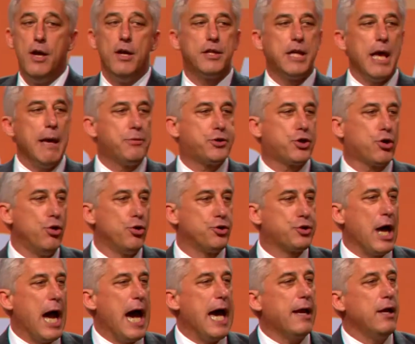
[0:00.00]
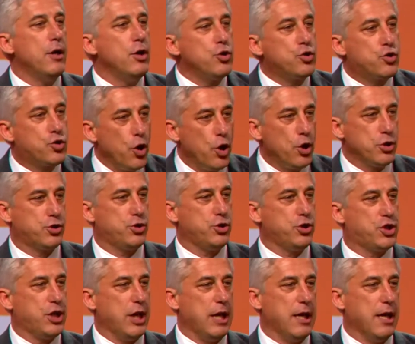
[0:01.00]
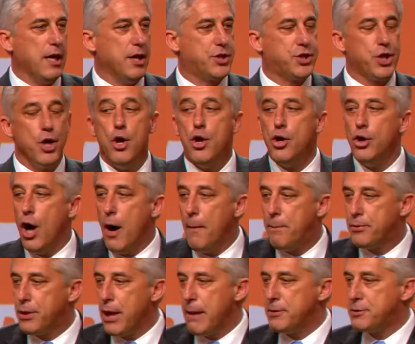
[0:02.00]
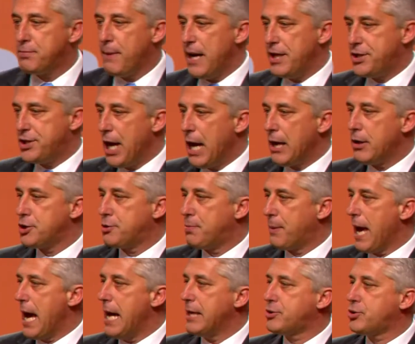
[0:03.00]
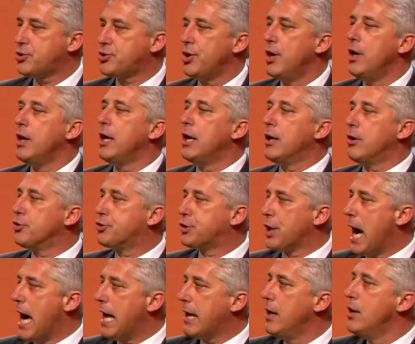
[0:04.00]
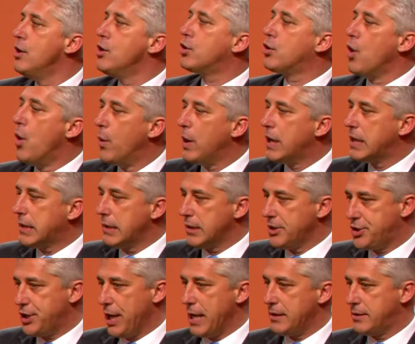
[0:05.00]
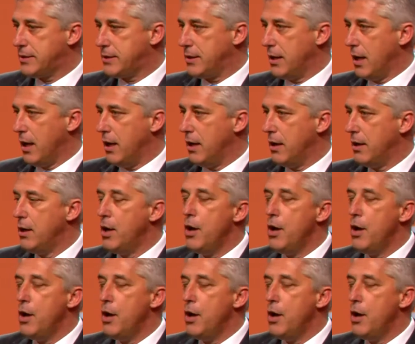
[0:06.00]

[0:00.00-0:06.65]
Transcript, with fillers: Temos que lutar todos os dias, não podemos baixar os braços e lutar com inteligência.